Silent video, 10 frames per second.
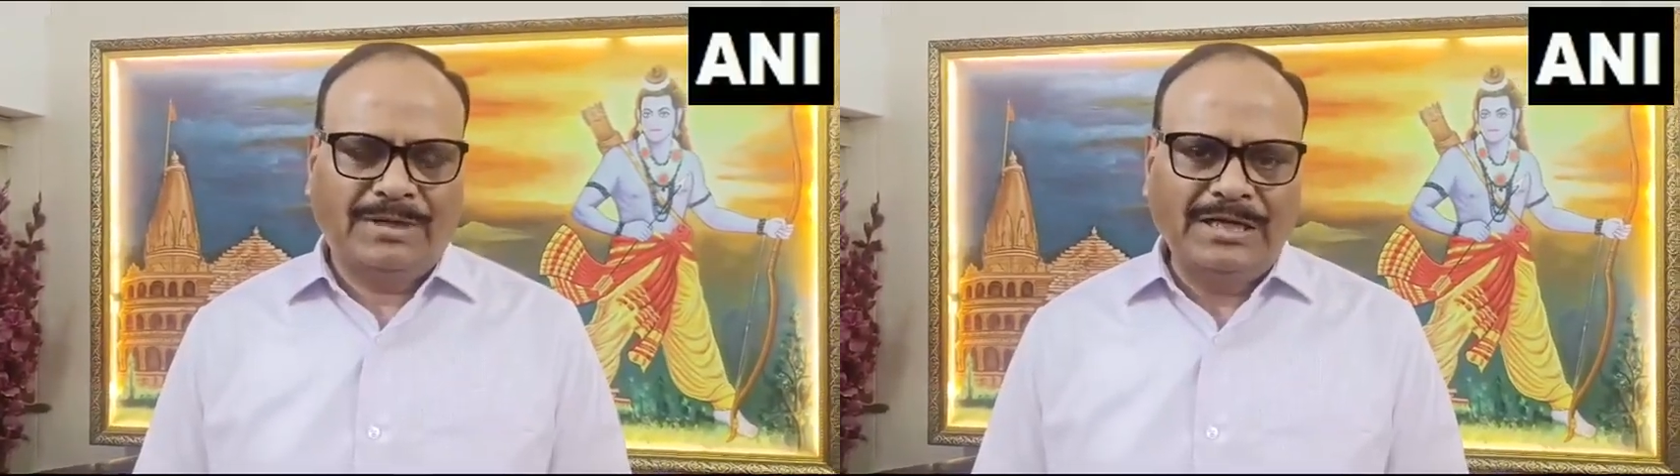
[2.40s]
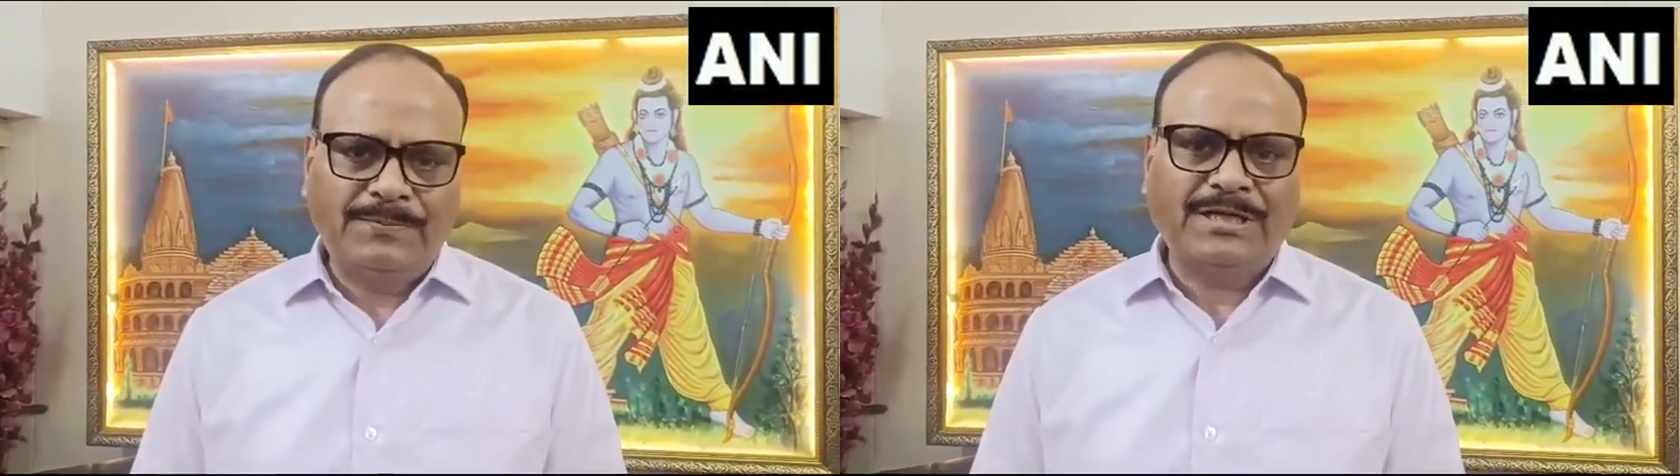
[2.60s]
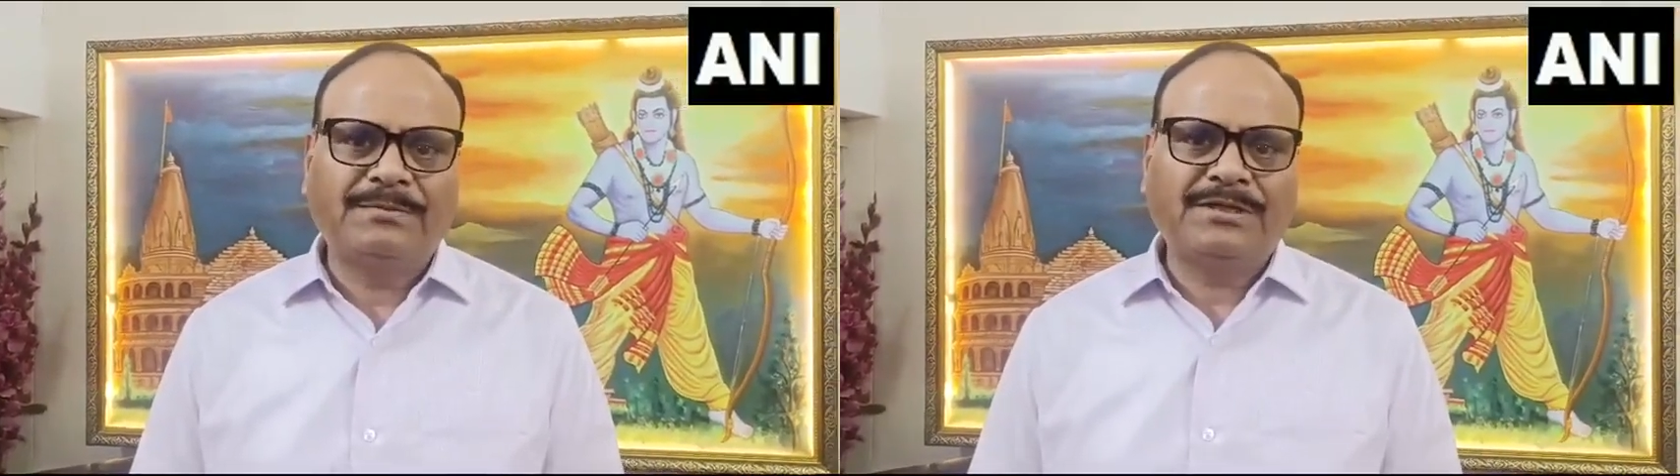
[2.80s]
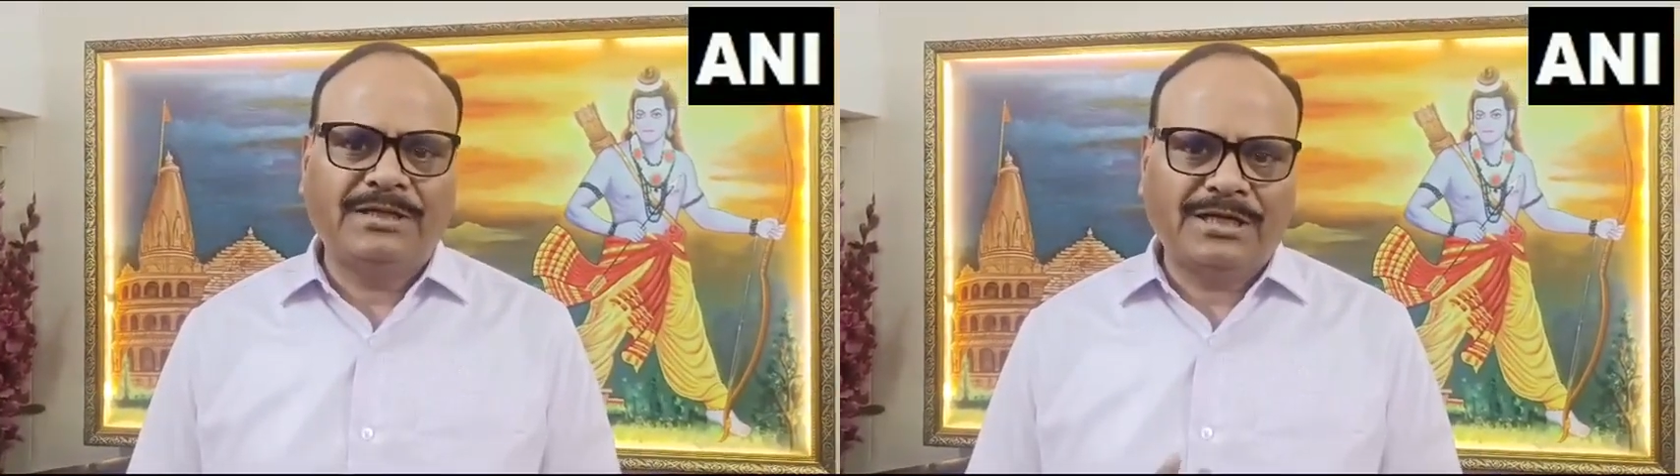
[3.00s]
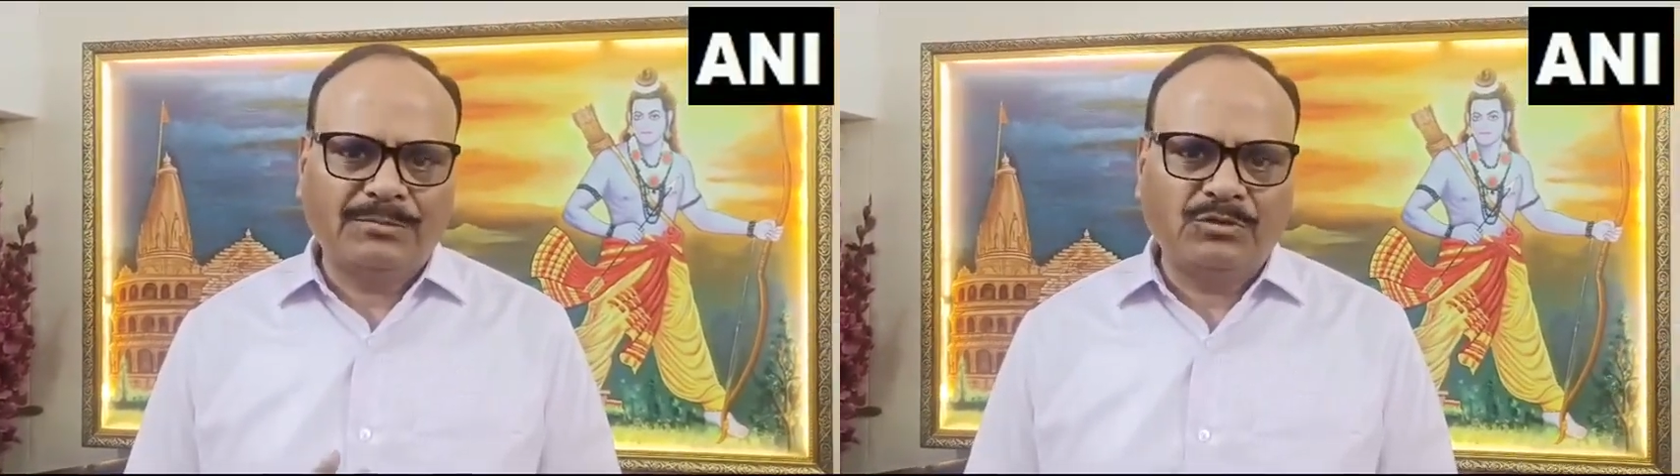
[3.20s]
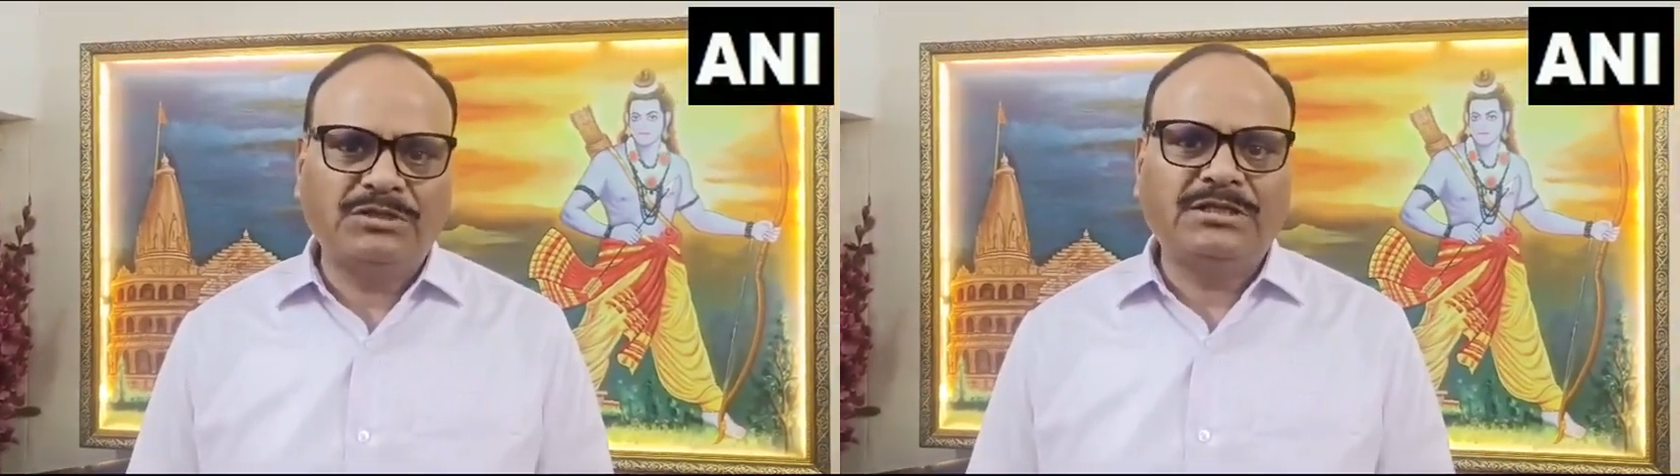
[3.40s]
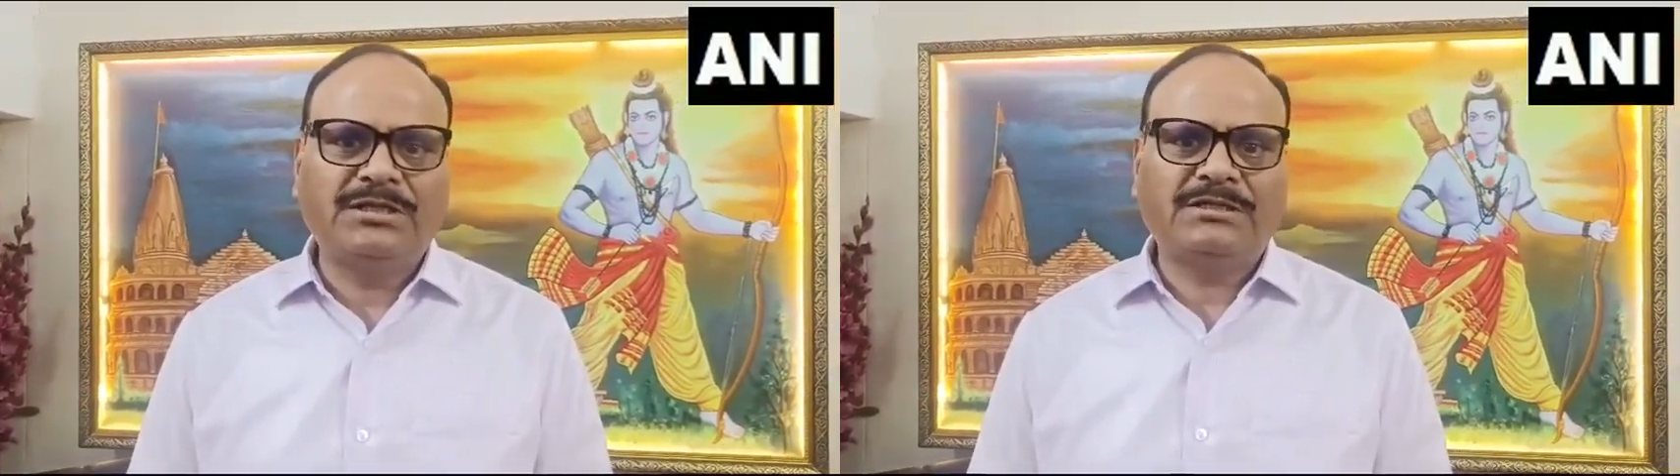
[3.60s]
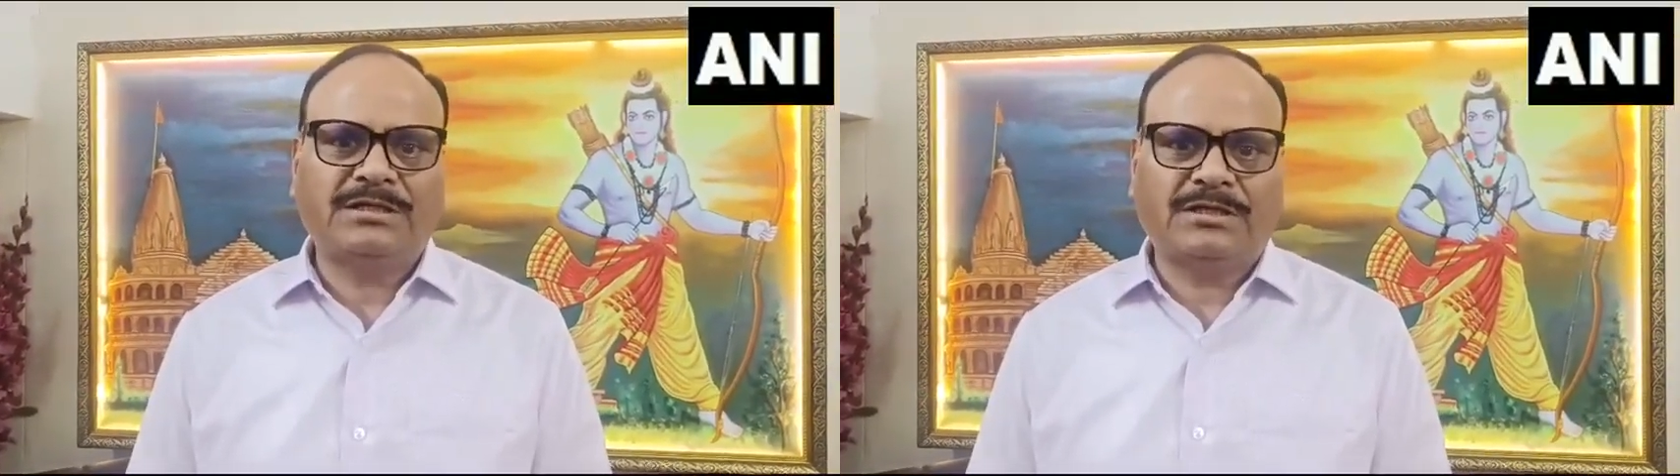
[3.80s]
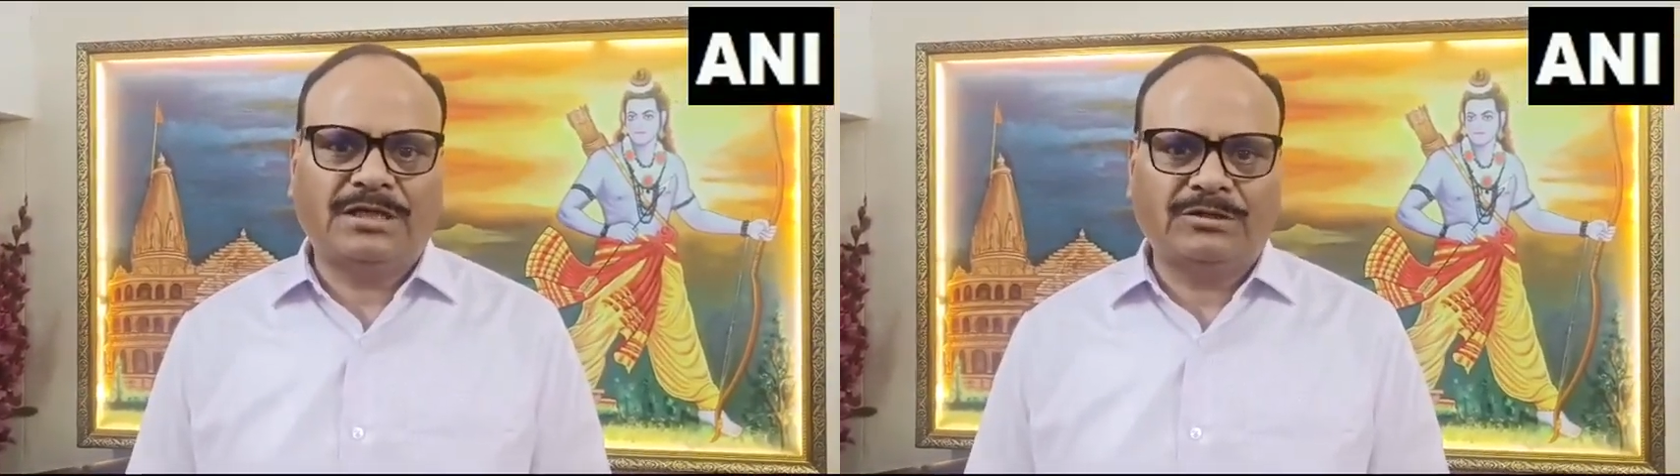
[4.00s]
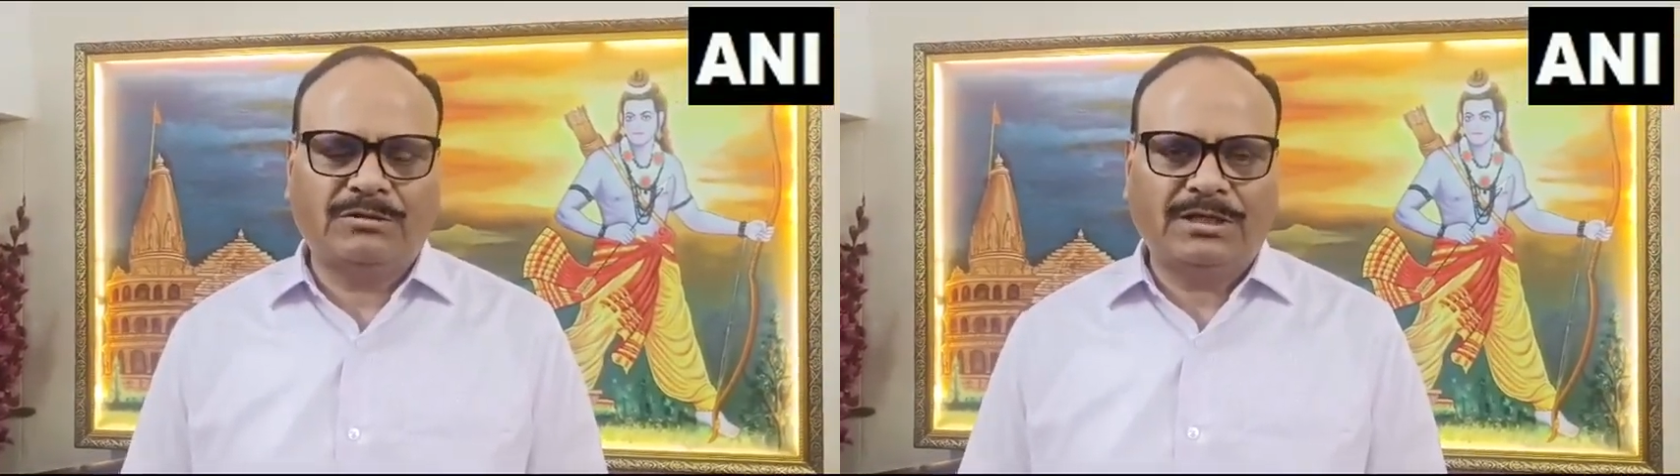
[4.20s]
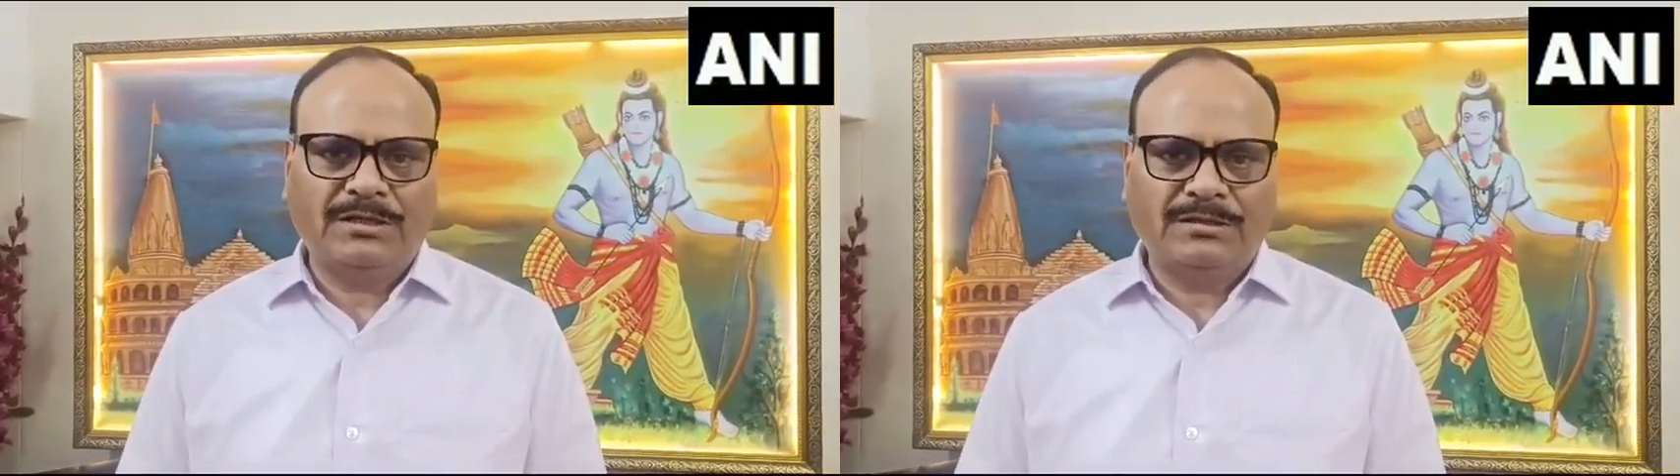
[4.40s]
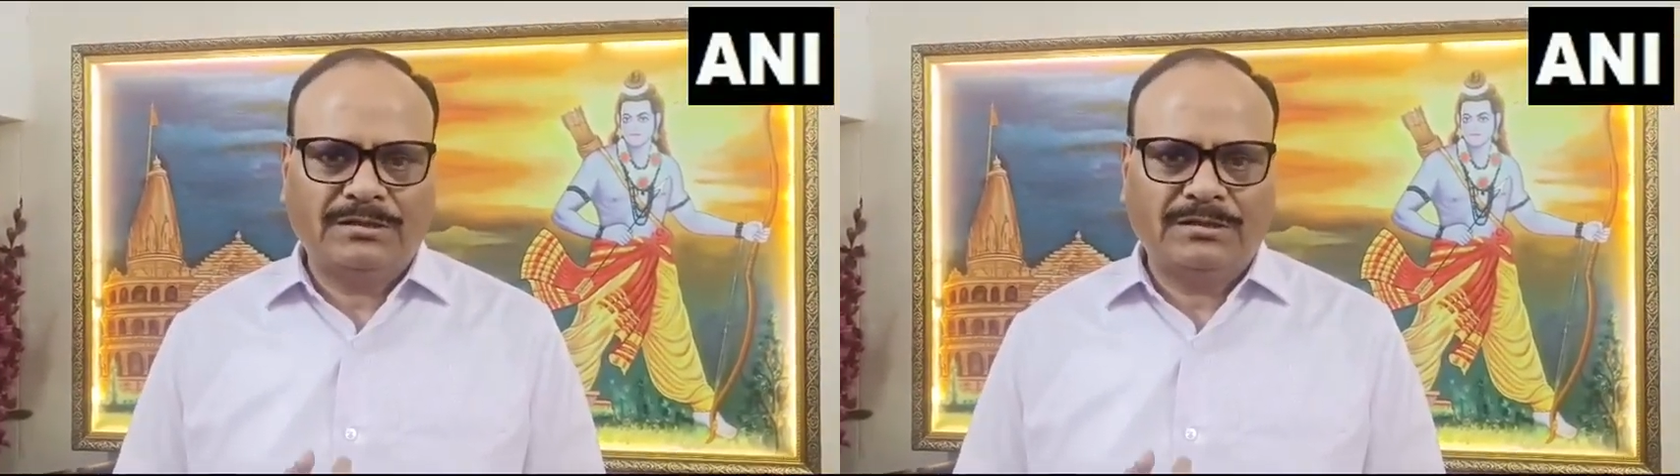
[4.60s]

माननीय प्रधानमंत्री नरेंद्र मोदी जी की सरकार द्वारा